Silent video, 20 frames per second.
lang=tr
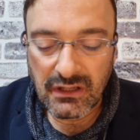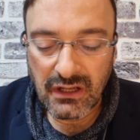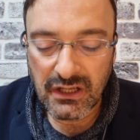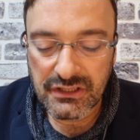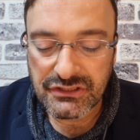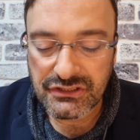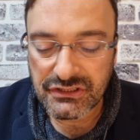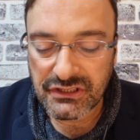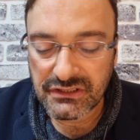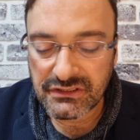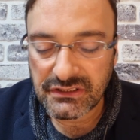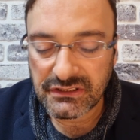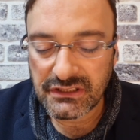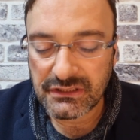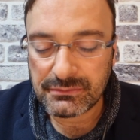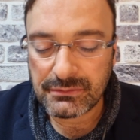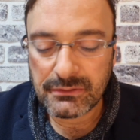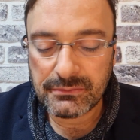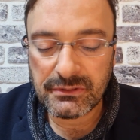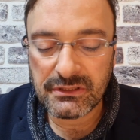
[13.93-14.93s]
aşireti
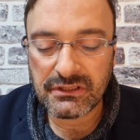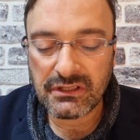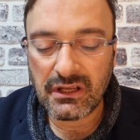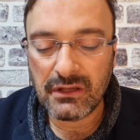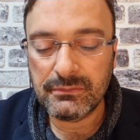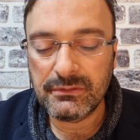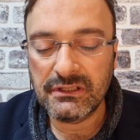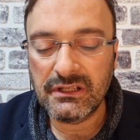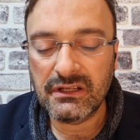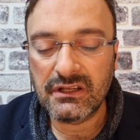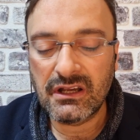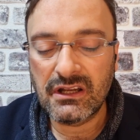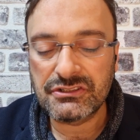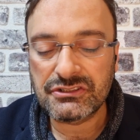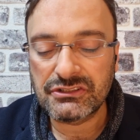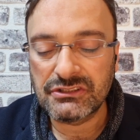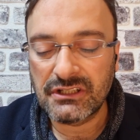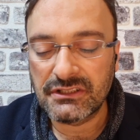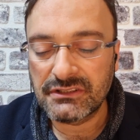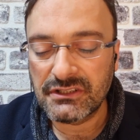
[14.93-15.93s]
gibi bir kabile
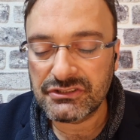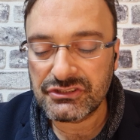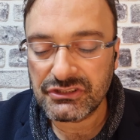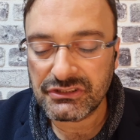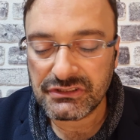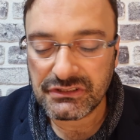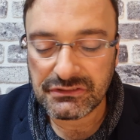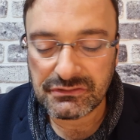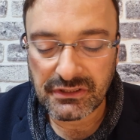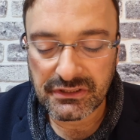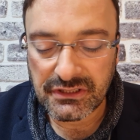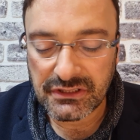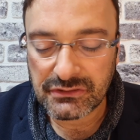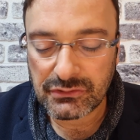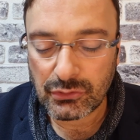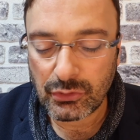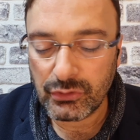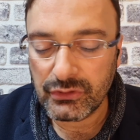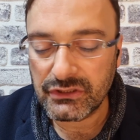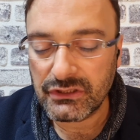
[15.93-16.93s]
karşılarına çıktığı vakit
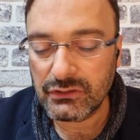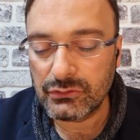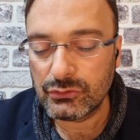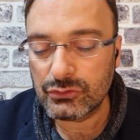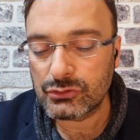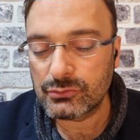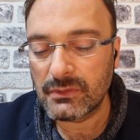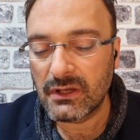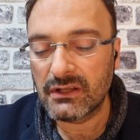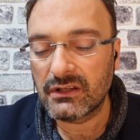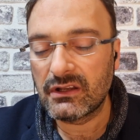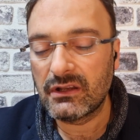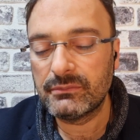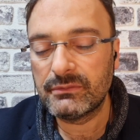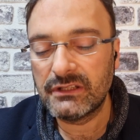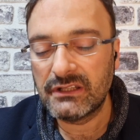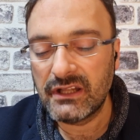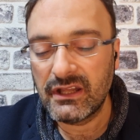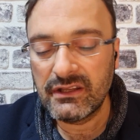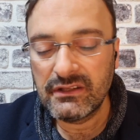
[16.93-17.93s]
o iki düşman
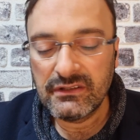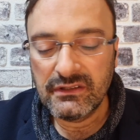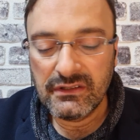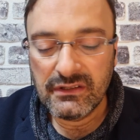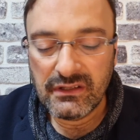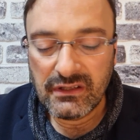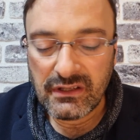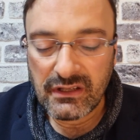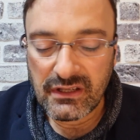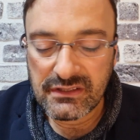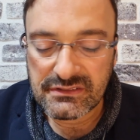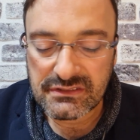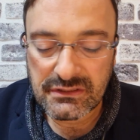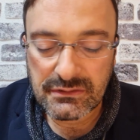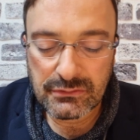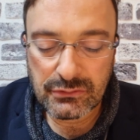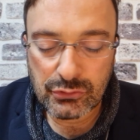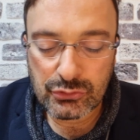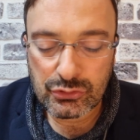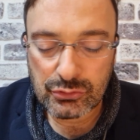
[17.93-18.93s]
kabile
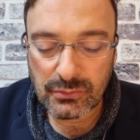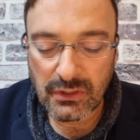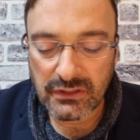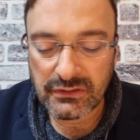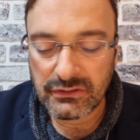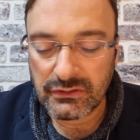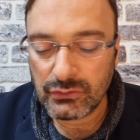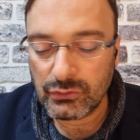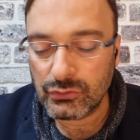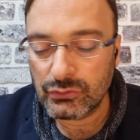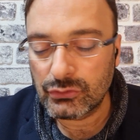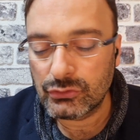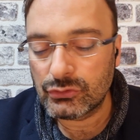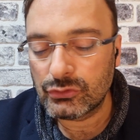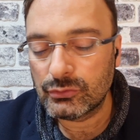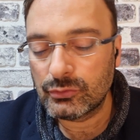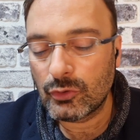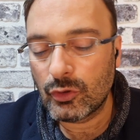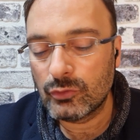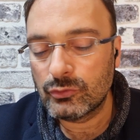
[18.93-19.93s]
eski düşmanlığı
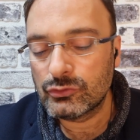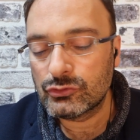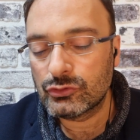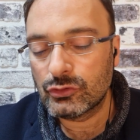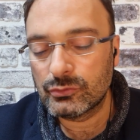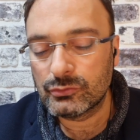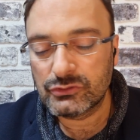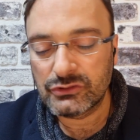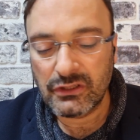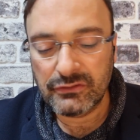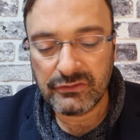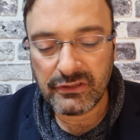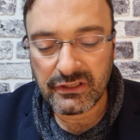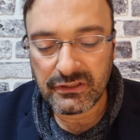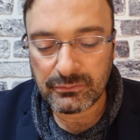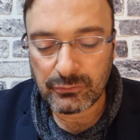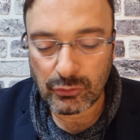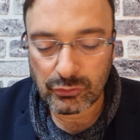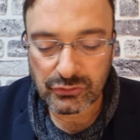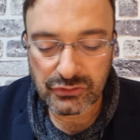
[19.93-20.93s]
unutup omuz omuza
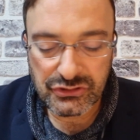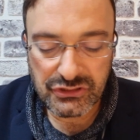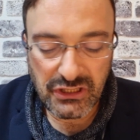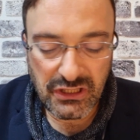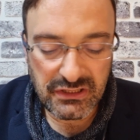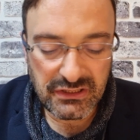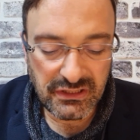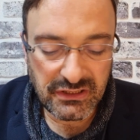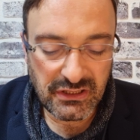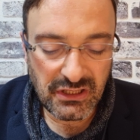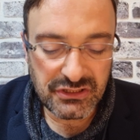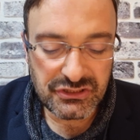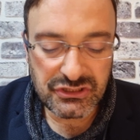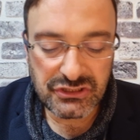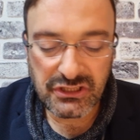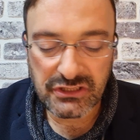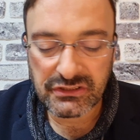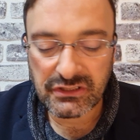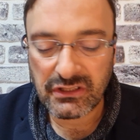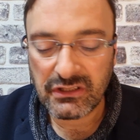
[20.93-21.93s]
verip o dışarıdaki
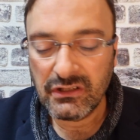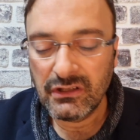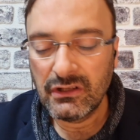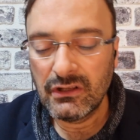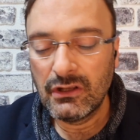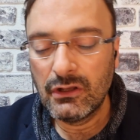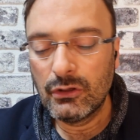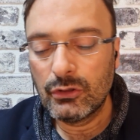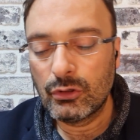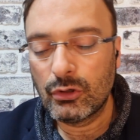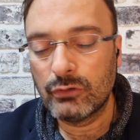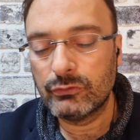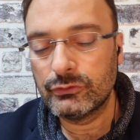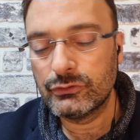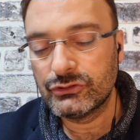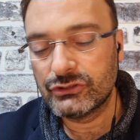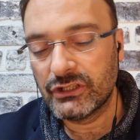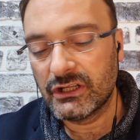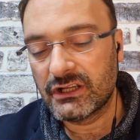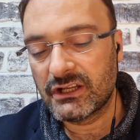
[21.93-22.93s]
aşireti
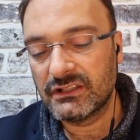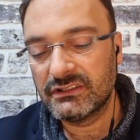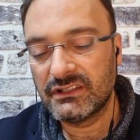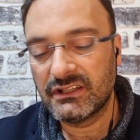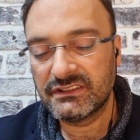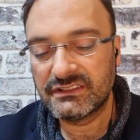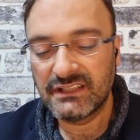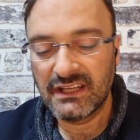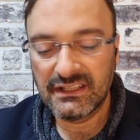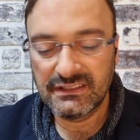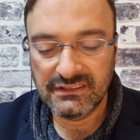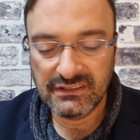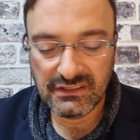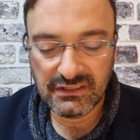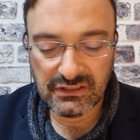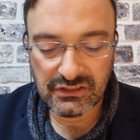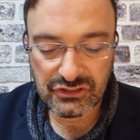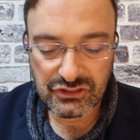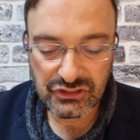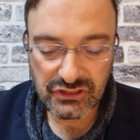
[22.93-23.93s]
kovuncaya kadar kendi
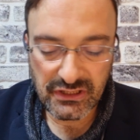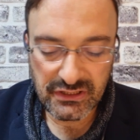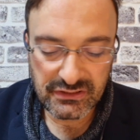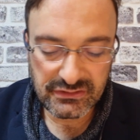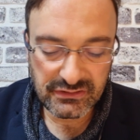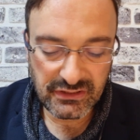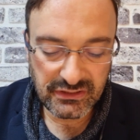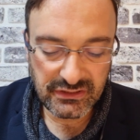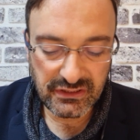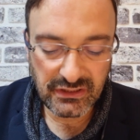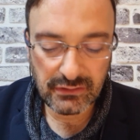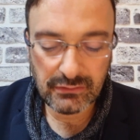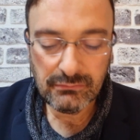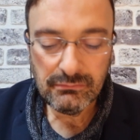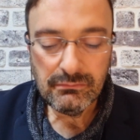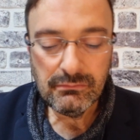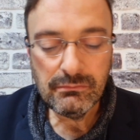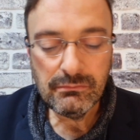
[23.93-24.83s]
içlerindeki